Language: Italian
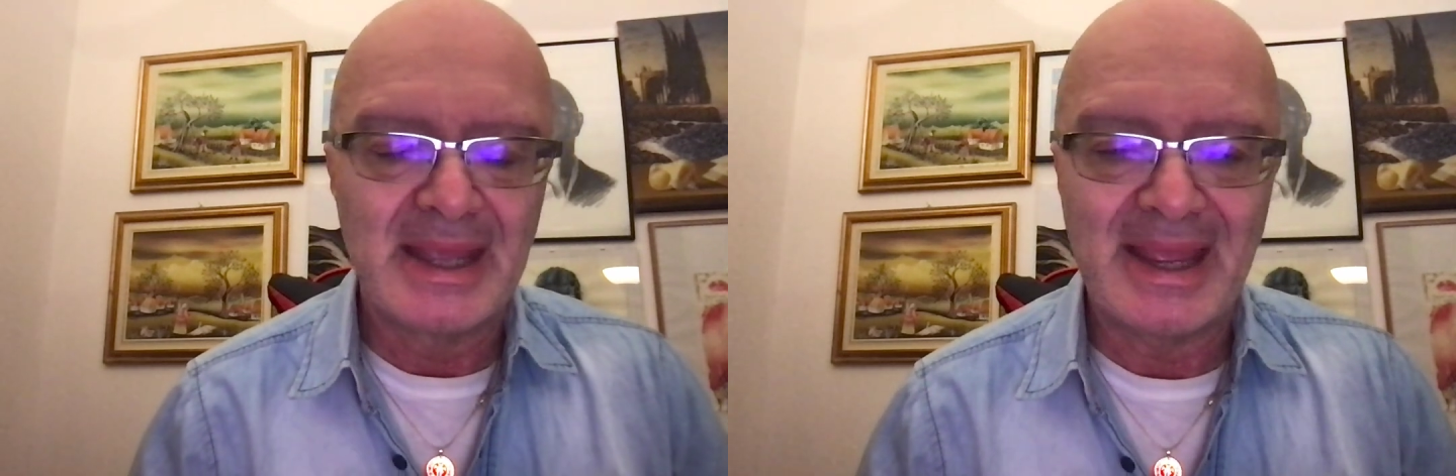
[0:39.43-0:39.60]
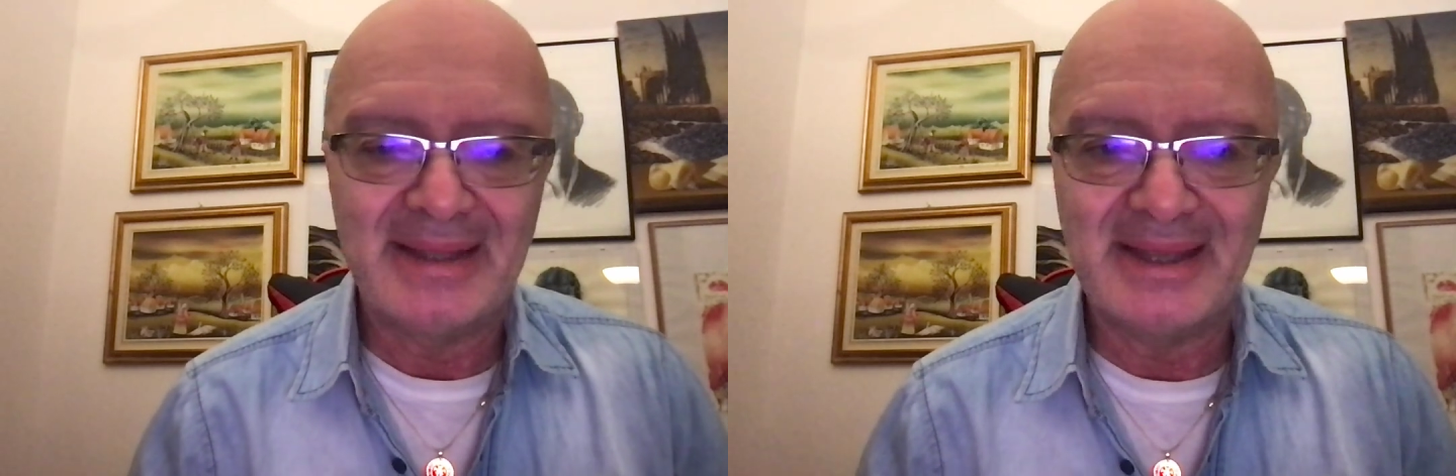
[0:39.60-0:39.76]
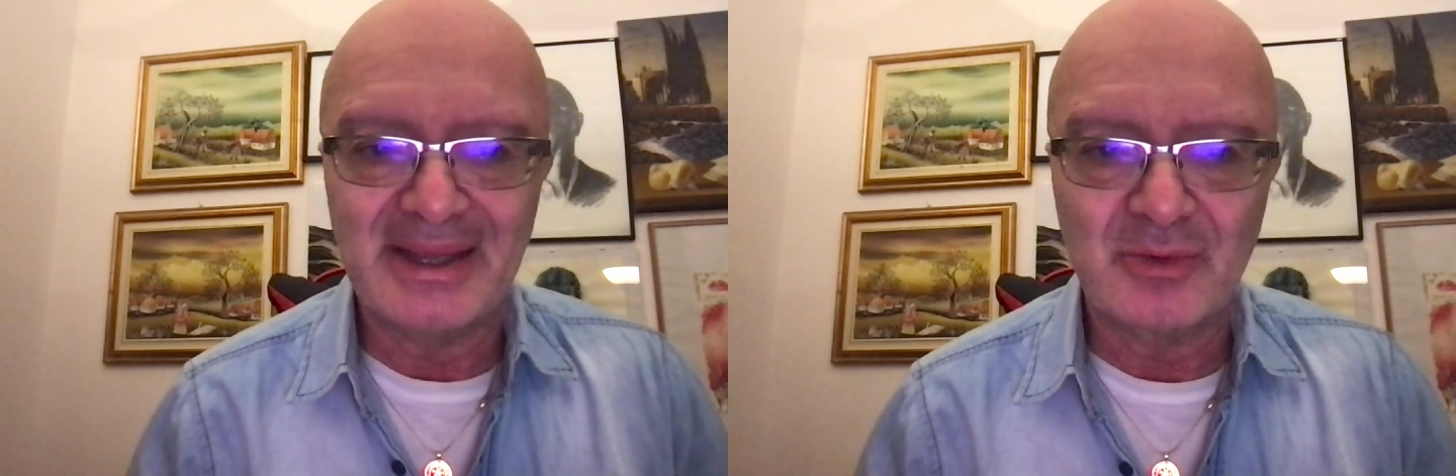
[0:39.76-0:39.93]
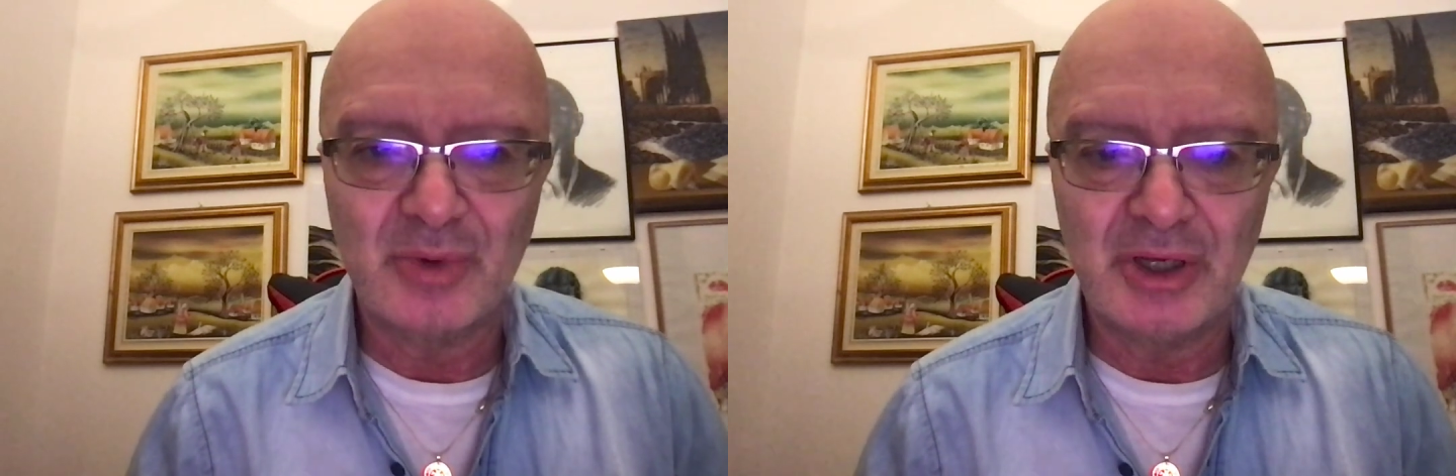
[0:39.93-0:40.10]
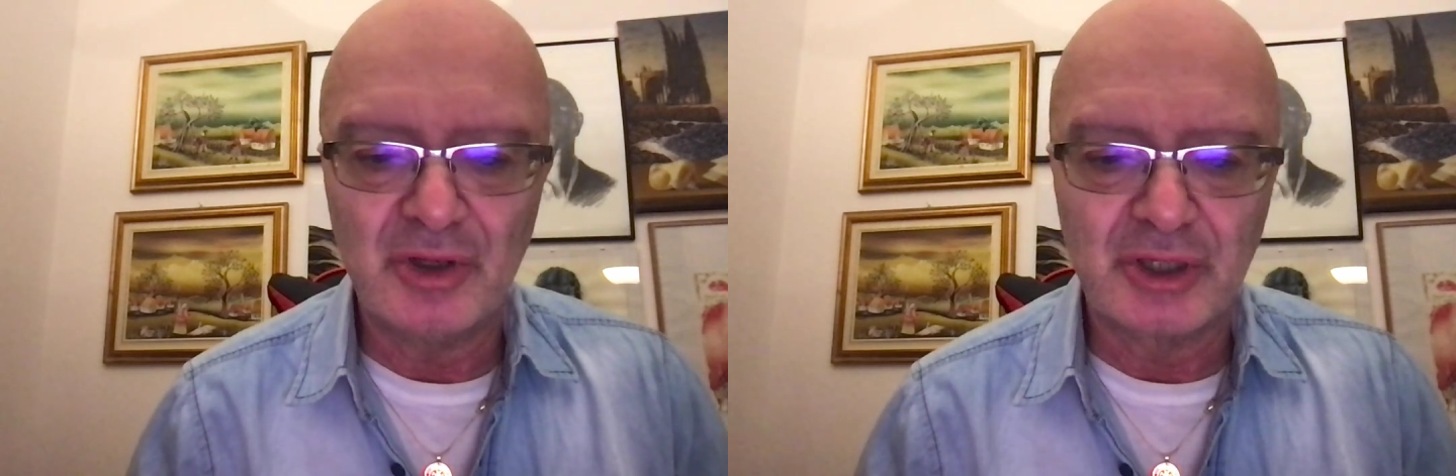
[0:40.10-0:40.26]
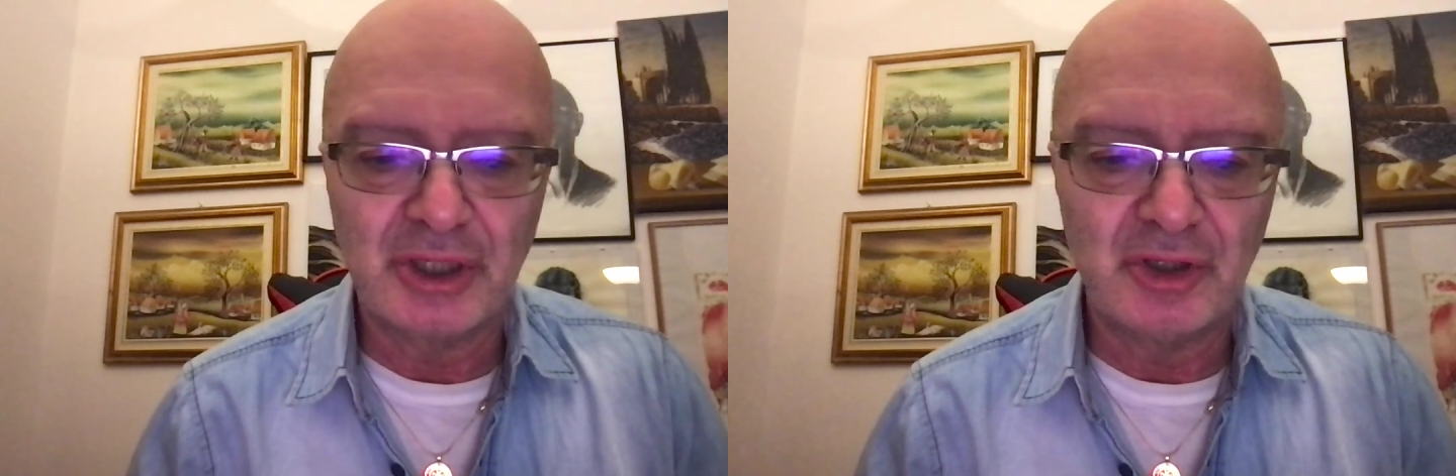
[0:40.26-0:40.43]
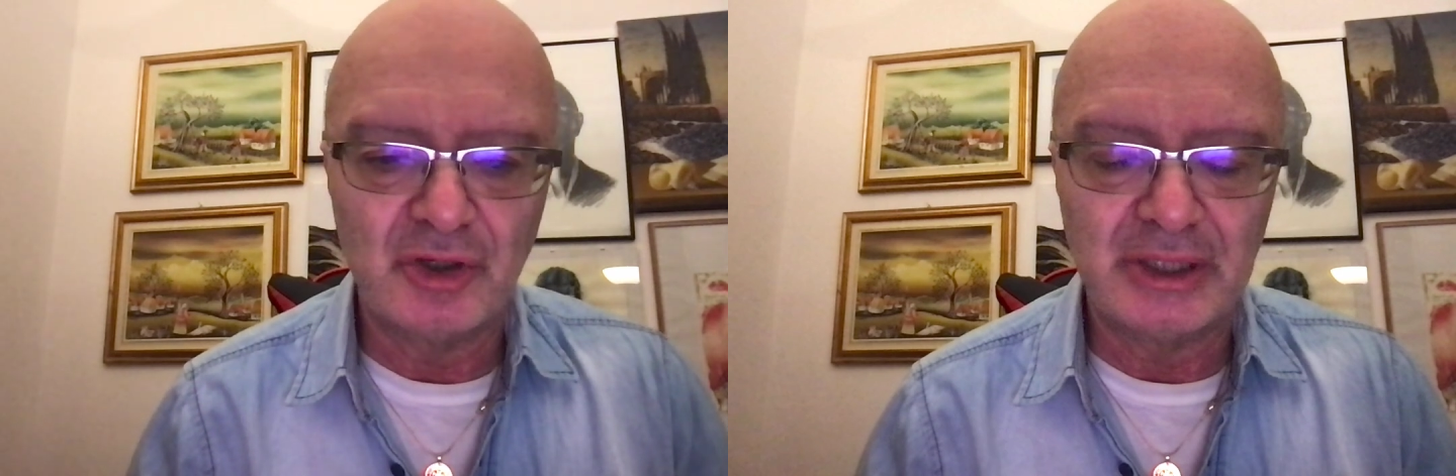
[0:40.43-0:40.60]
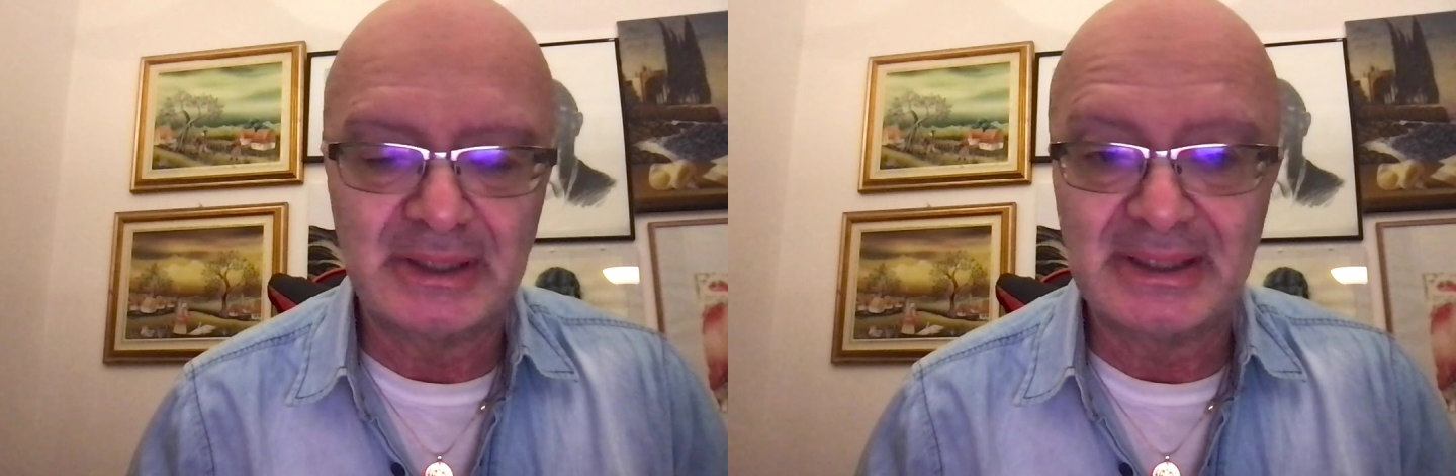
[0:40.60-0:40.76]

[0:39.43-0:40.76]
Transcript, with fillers: ed è quello che noi